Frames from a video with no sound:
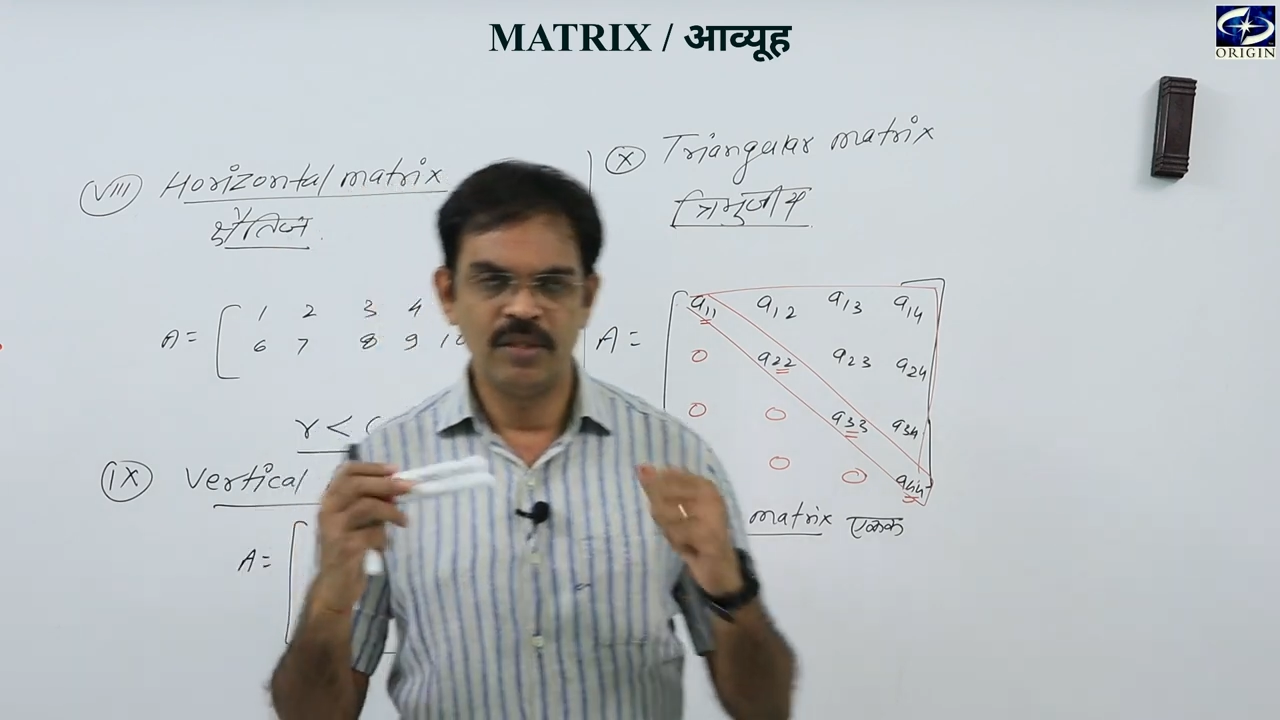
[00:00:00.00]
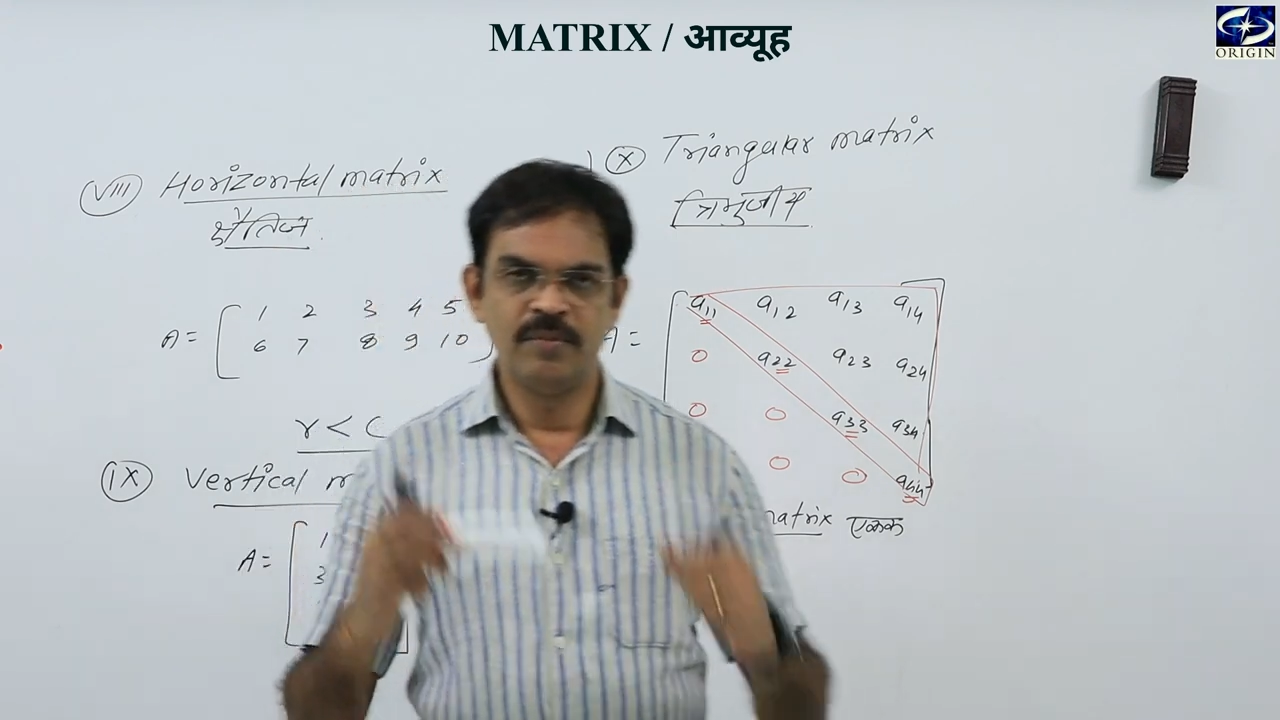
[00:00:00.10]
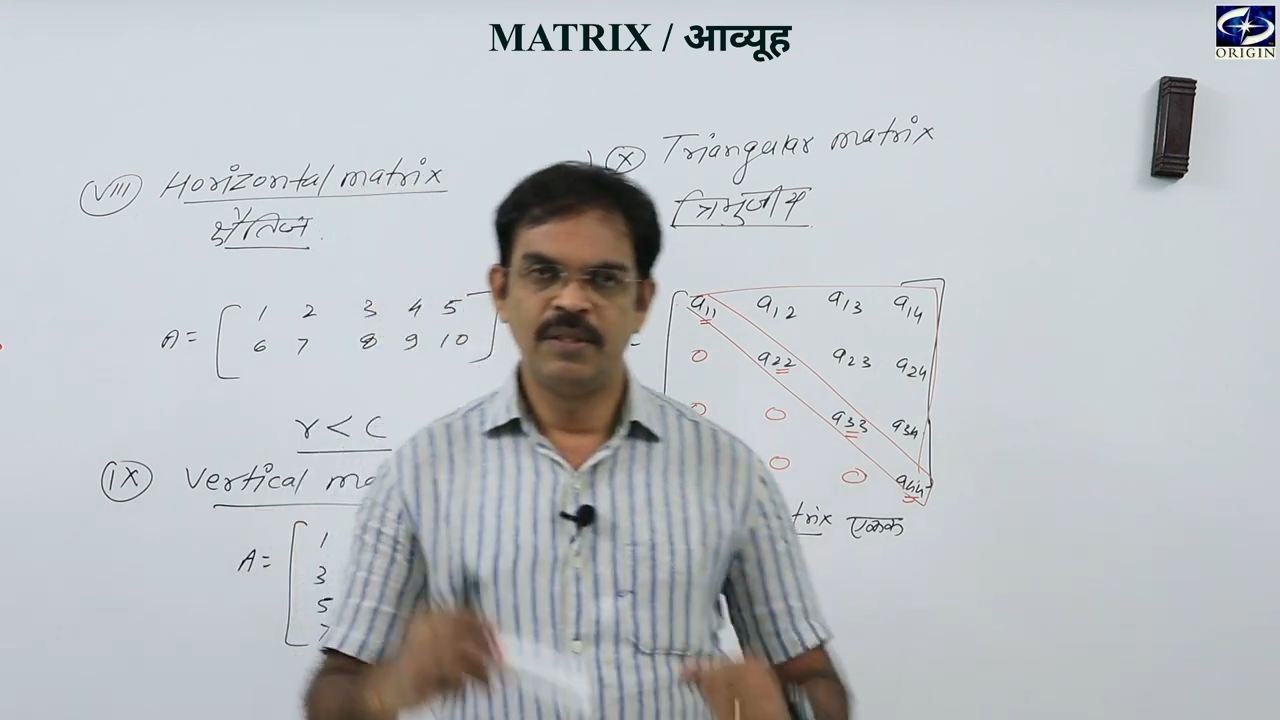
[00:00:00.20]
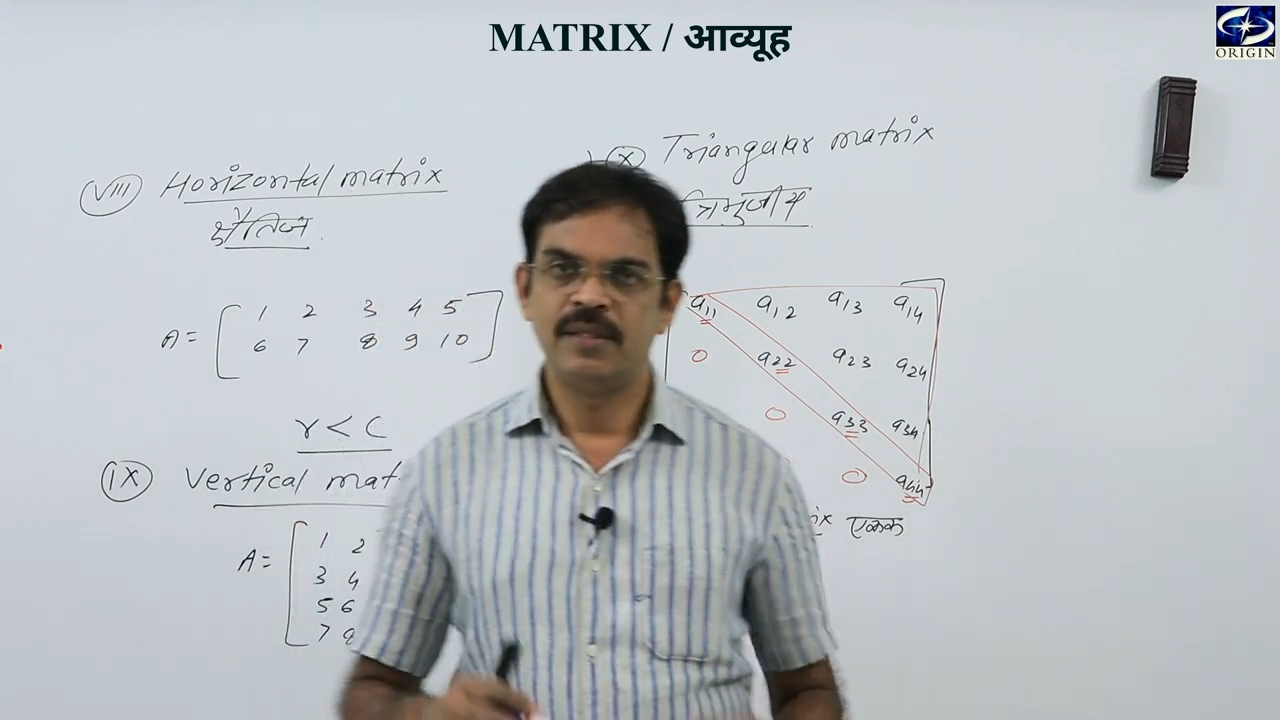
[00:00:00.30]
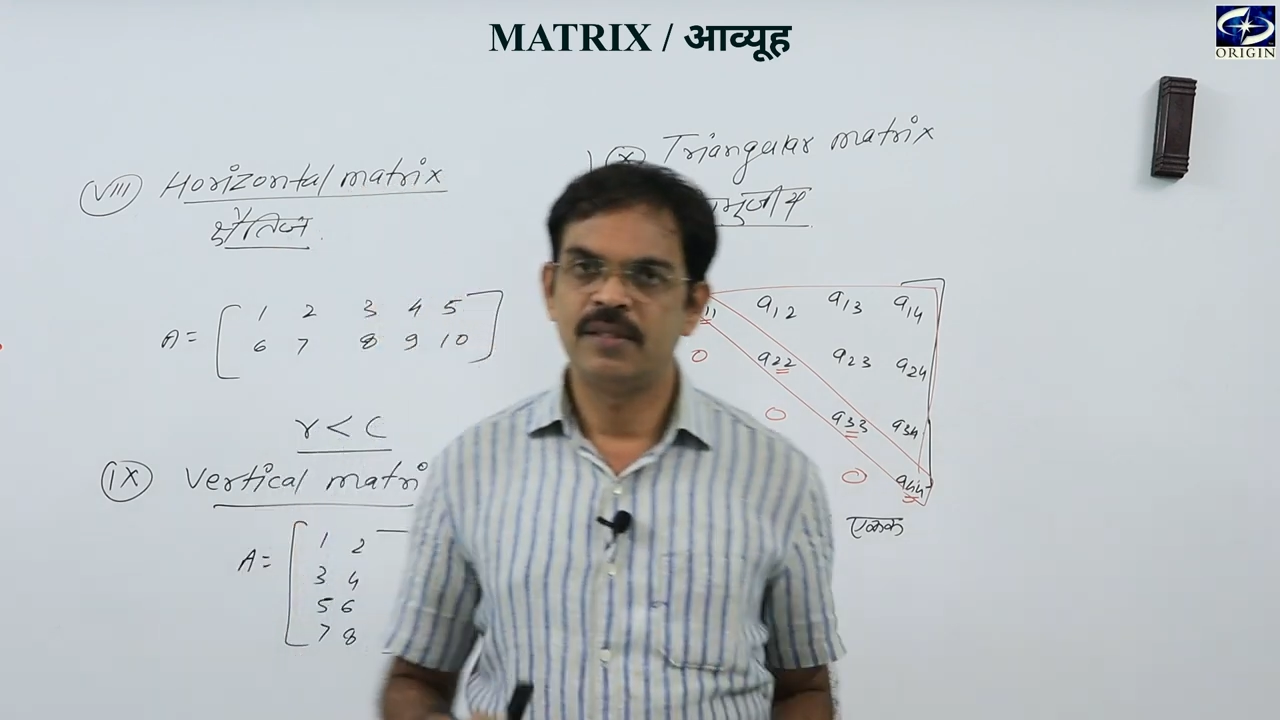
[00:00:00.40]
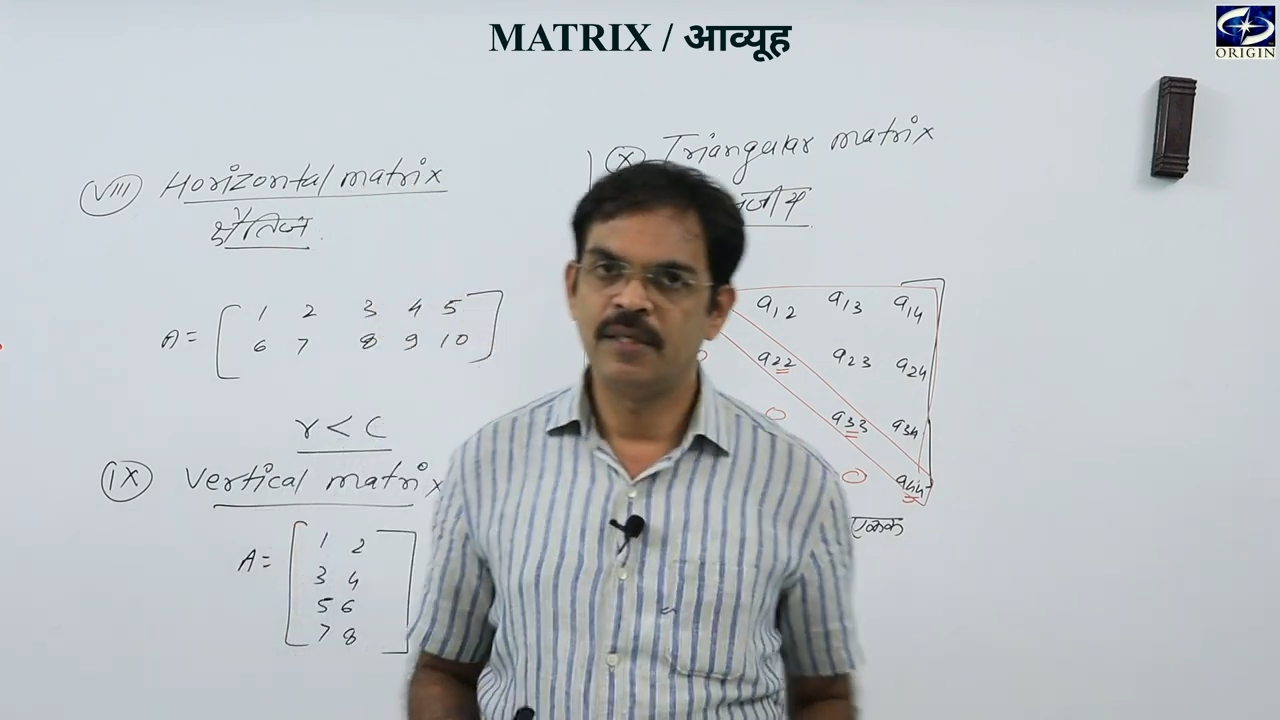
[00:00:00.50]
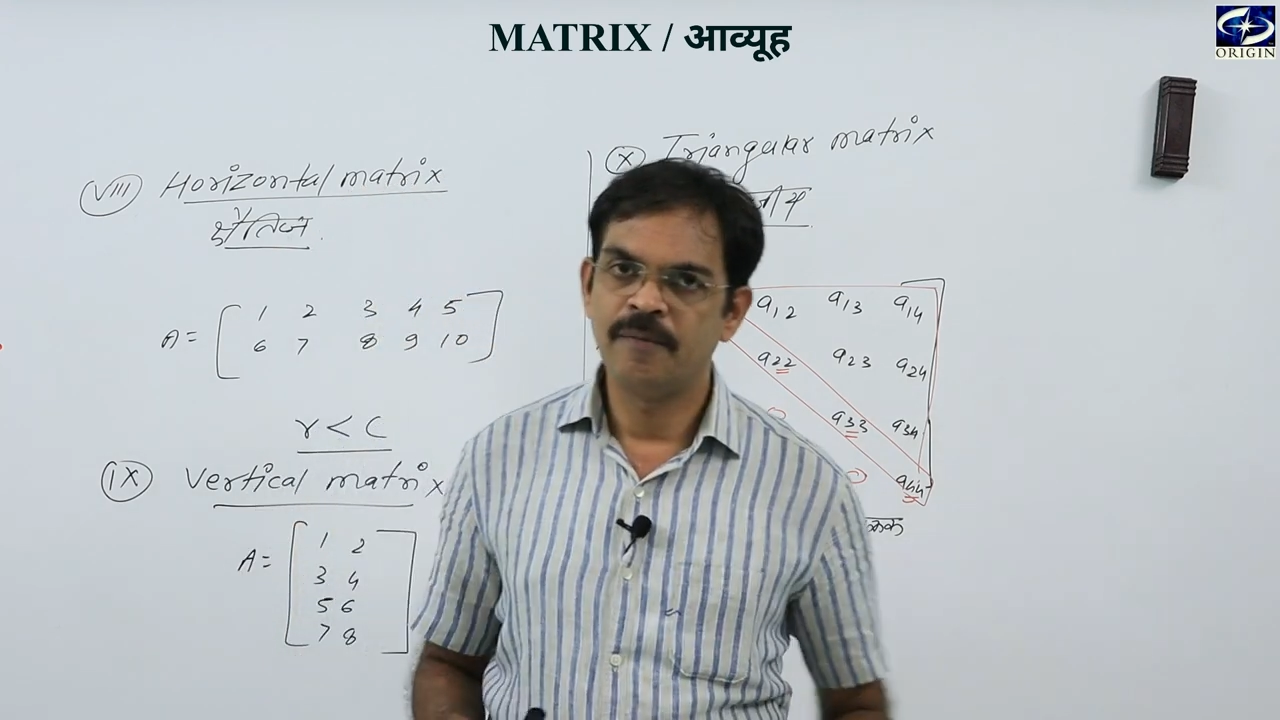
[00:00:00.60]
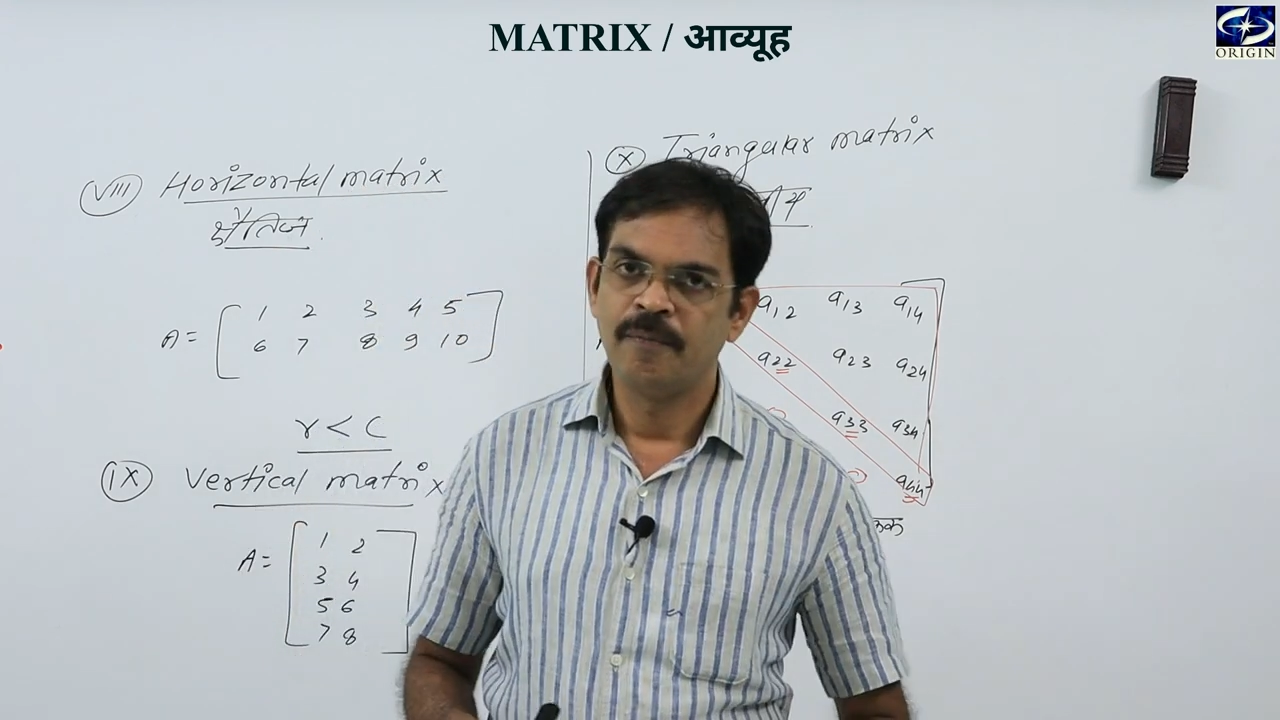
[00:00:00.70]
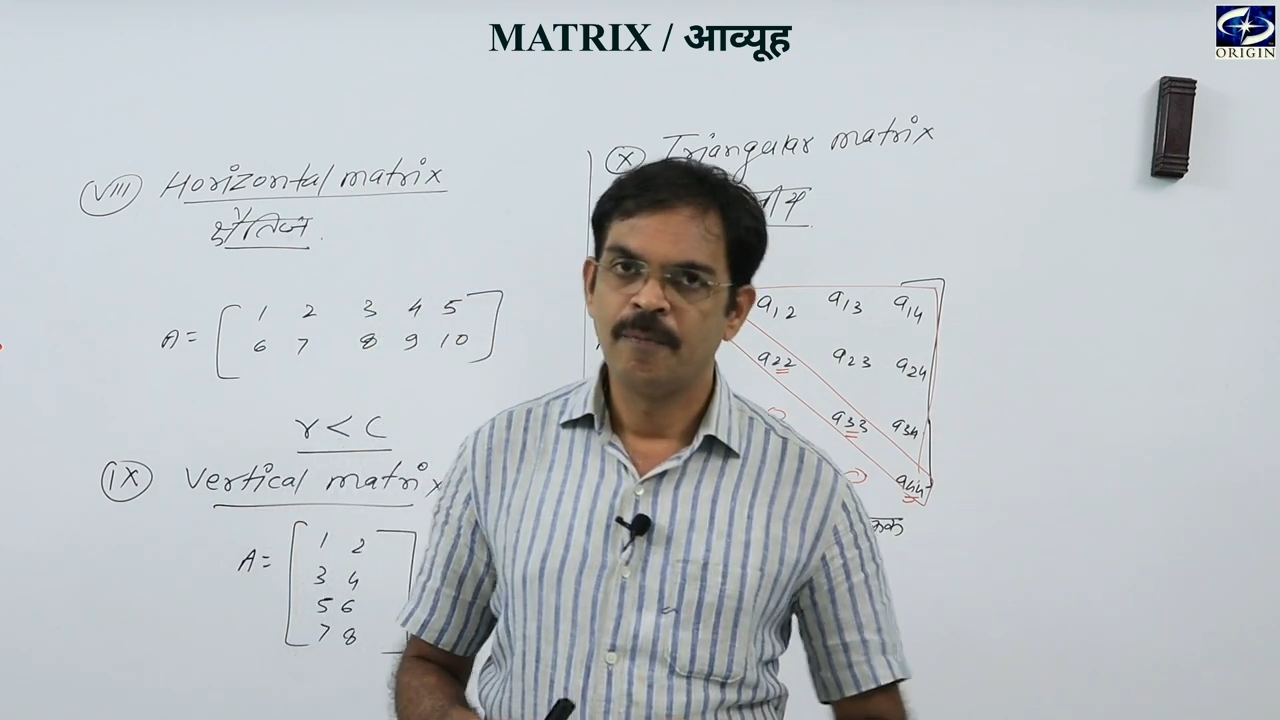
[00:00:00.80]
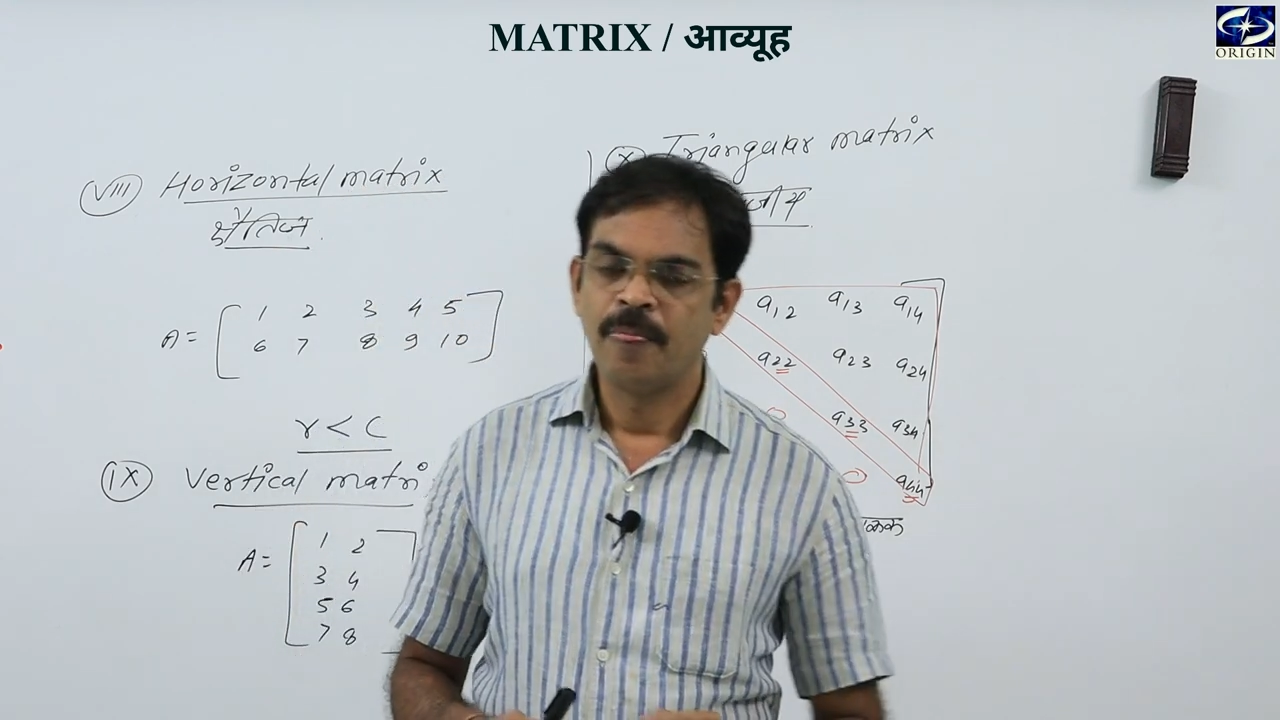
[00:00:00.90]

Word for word: मैथमेटिक्स है